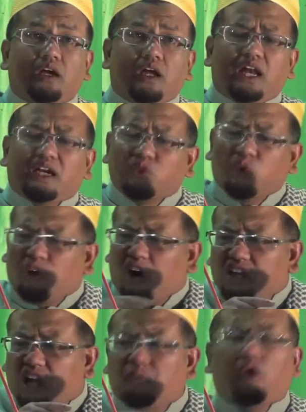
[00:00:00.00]
และทุกคน
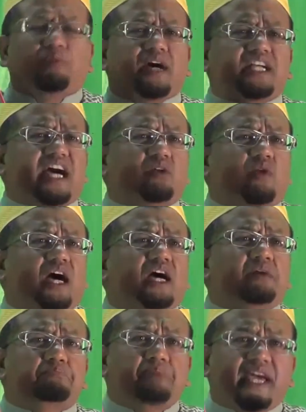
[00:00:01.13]
ก็พูดเหมือนกันว่า
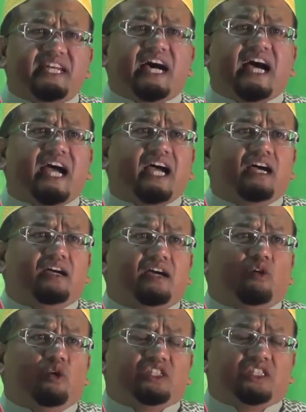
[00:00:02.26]
บิดา
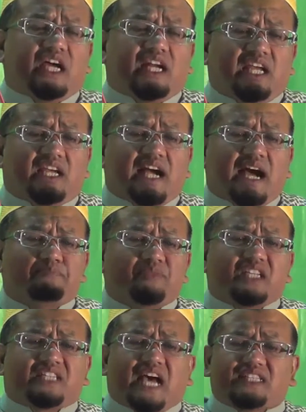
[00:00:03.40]
อุจริกรรมใน
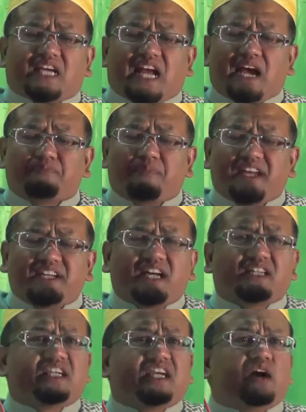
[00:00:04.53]
ศาสนาเป็นเรื่อง
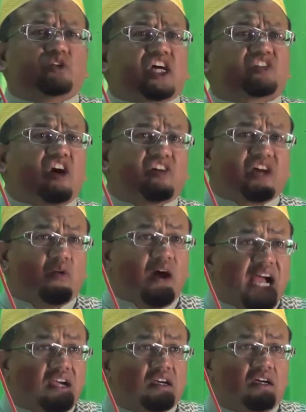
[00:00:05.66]
ที่เราจะต้องระวั
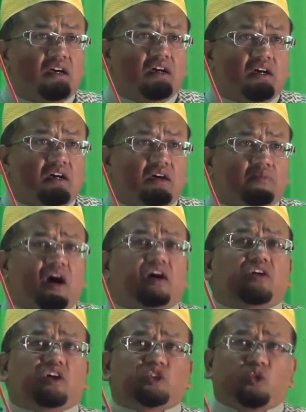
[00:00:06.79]
งพราะ
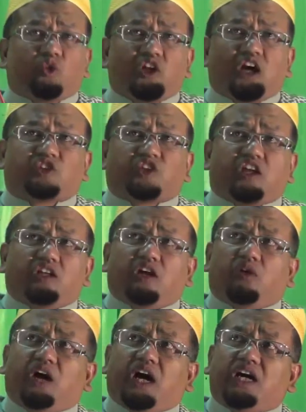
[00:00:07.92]
รอสูลุลอสัลลัลลอ
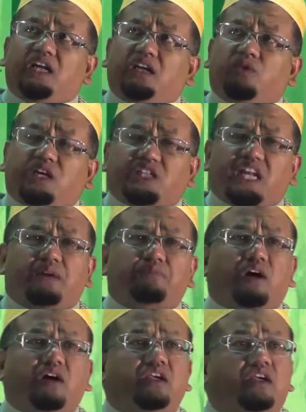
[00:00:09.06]
ฮุอะลัยฮิวะสัลลัมบ
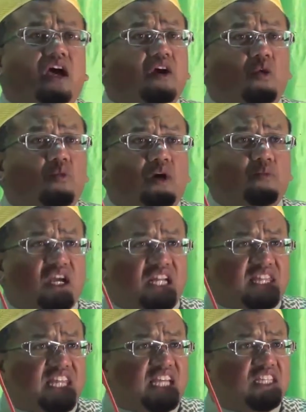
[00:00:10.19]
อกอียะกุมบะมุฮดะ
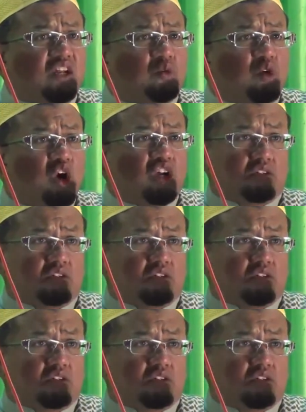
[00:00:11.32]
ซาติลอุมูร